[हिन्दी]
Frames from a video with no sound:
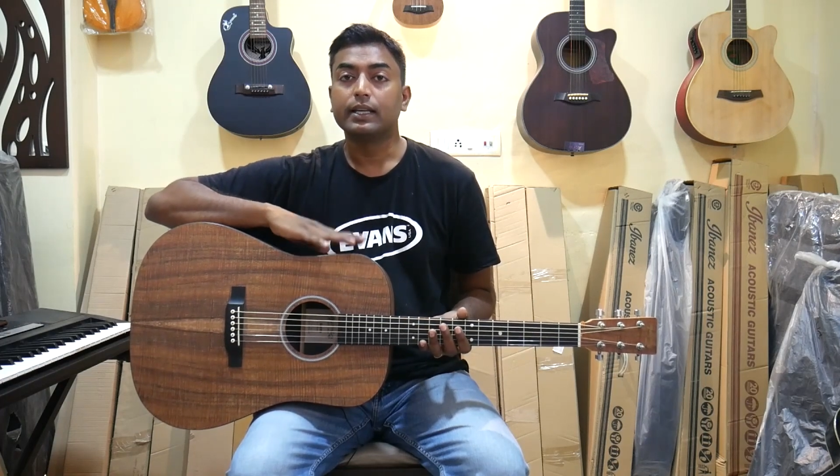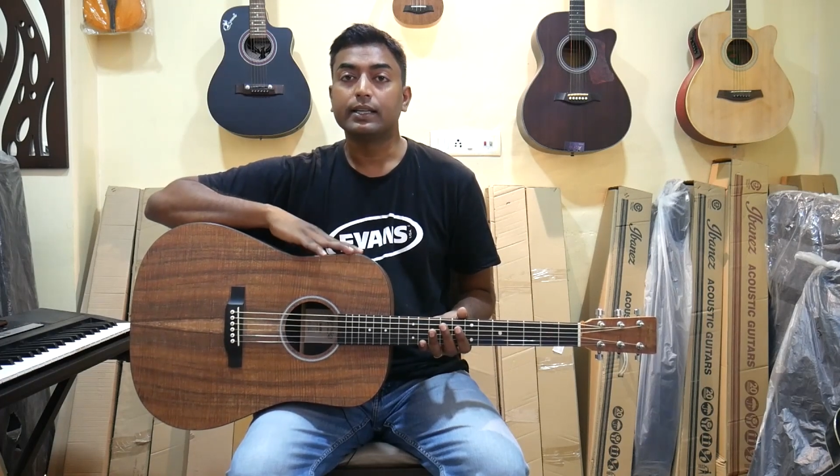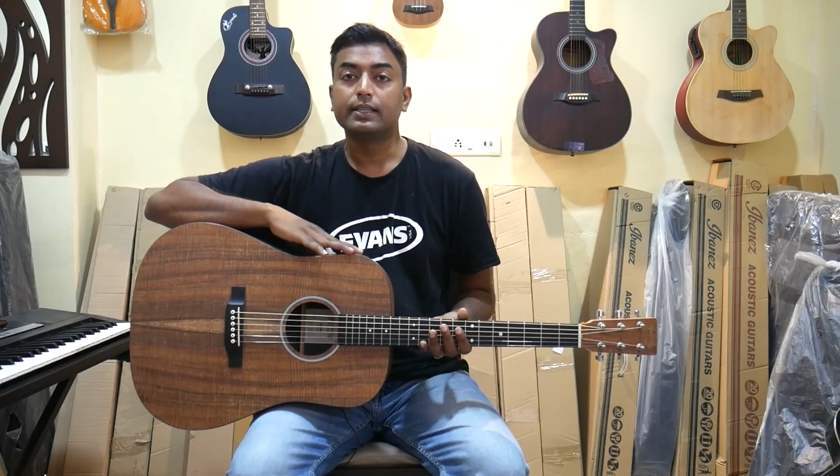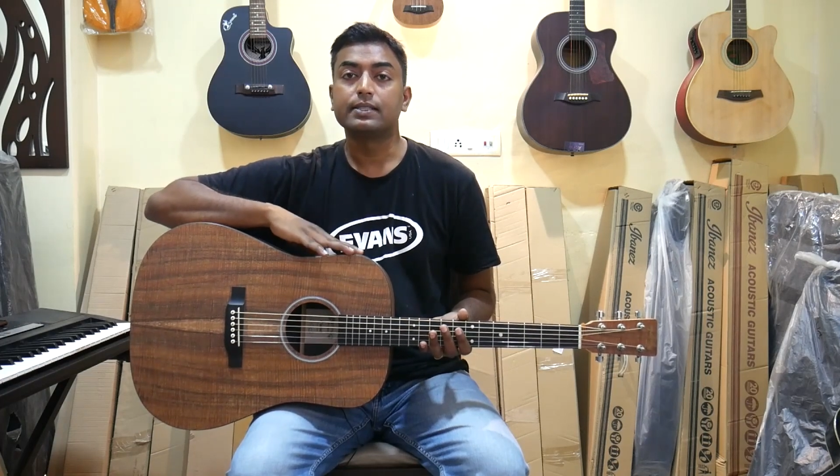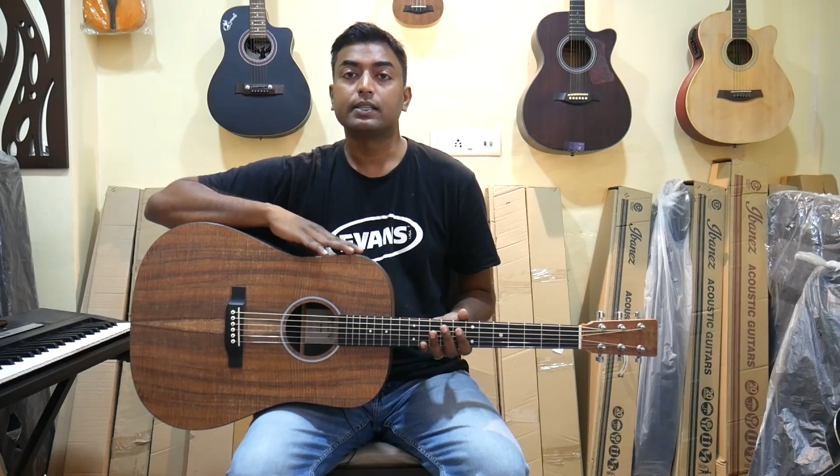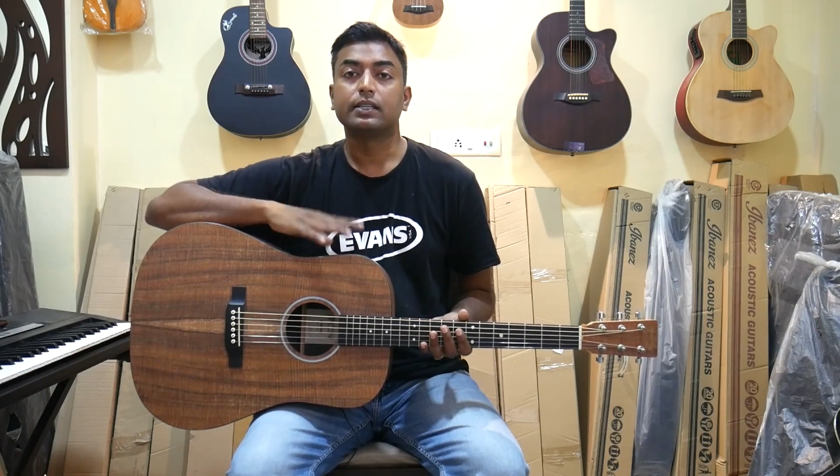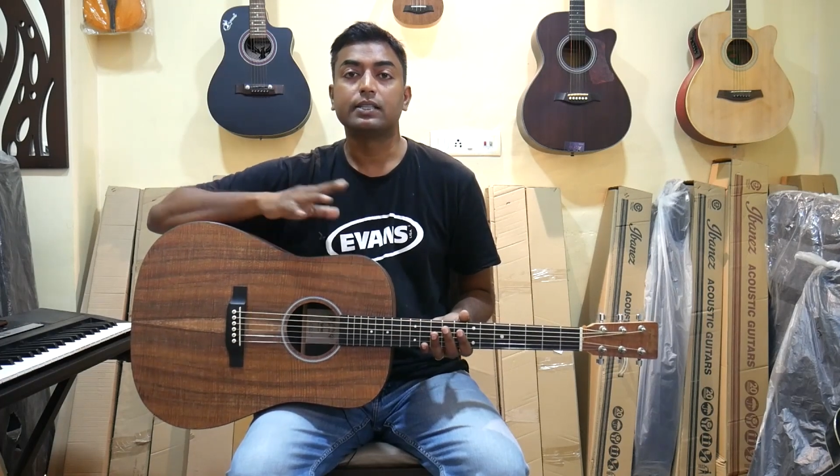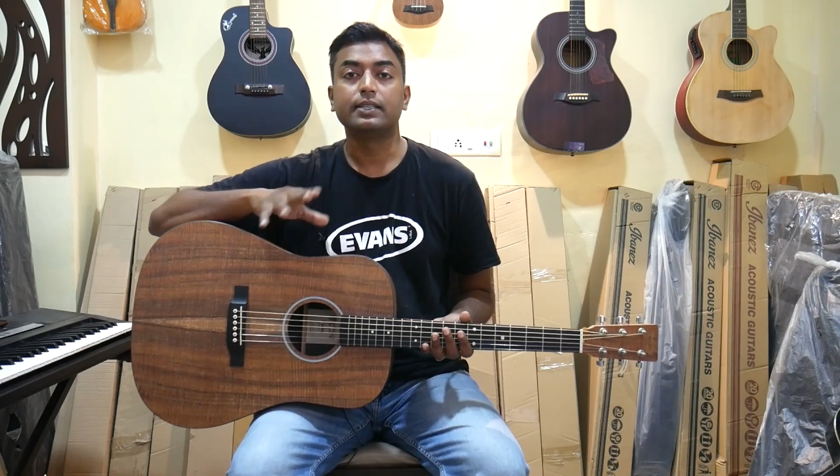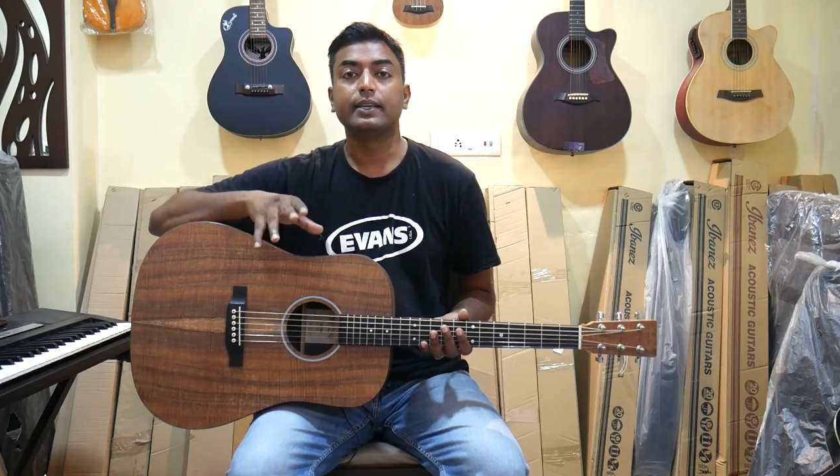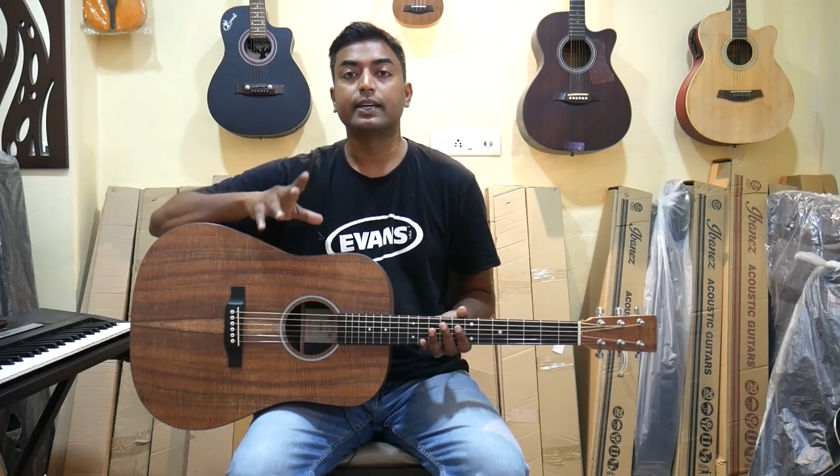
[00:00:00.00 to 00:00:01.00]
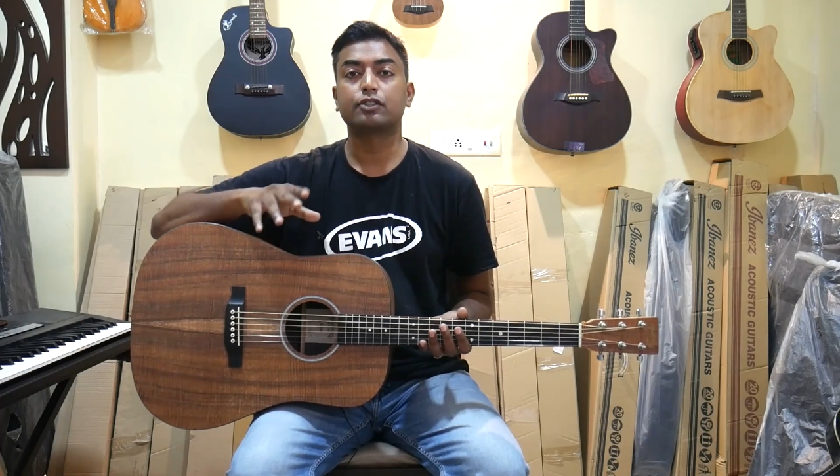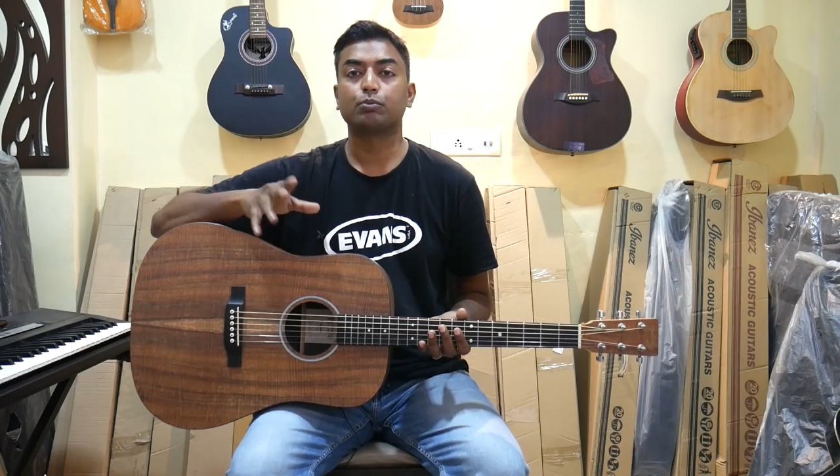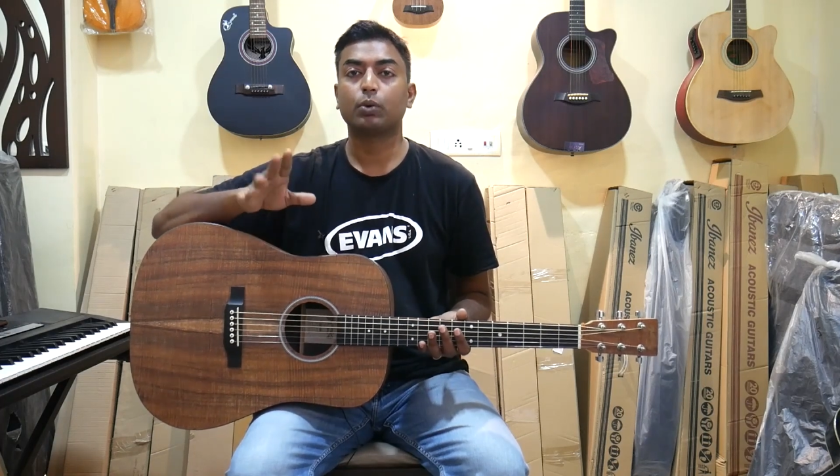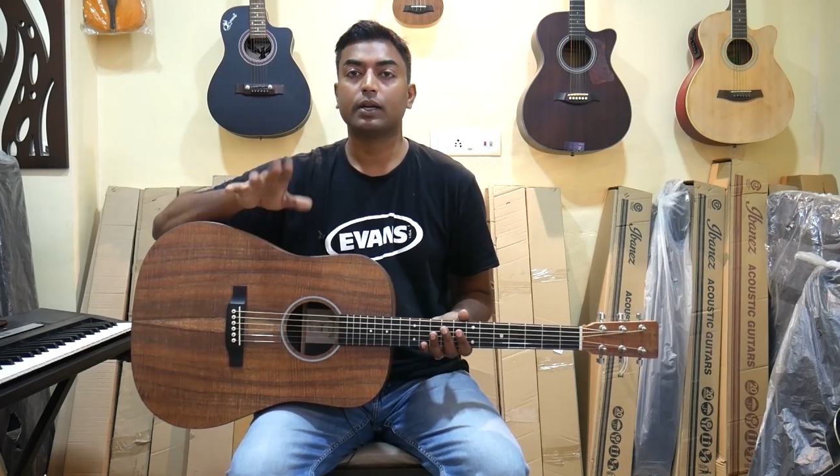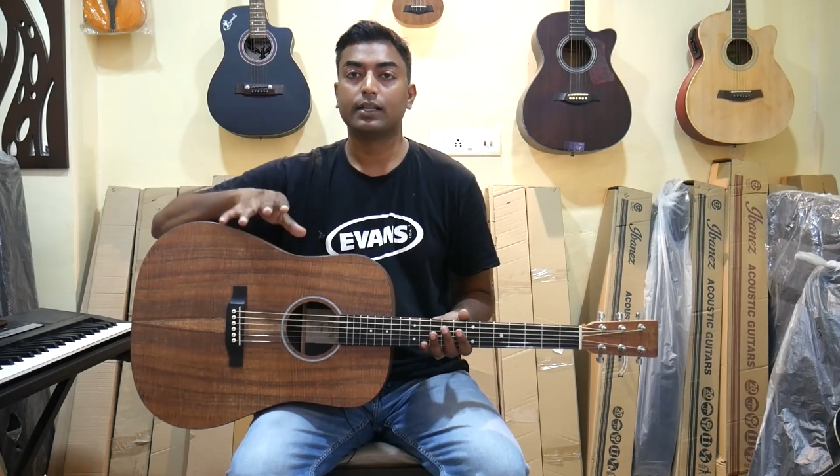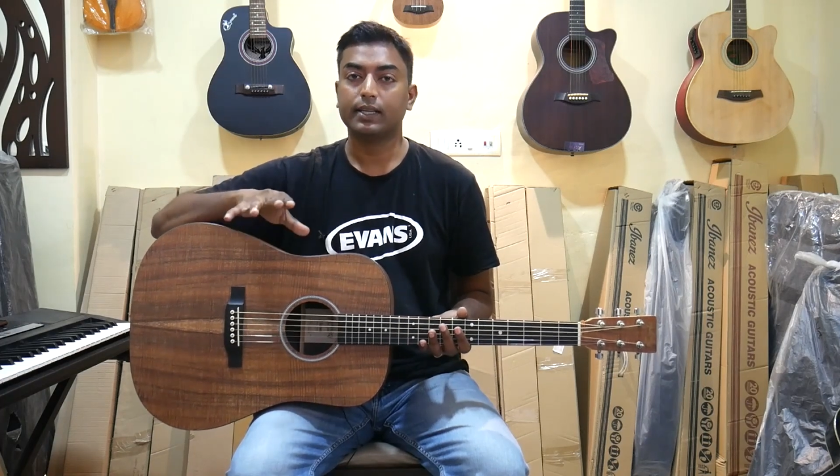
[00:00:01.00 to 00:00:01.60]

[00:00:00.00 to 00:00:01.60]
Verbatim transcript: इज़ डी एक्स वन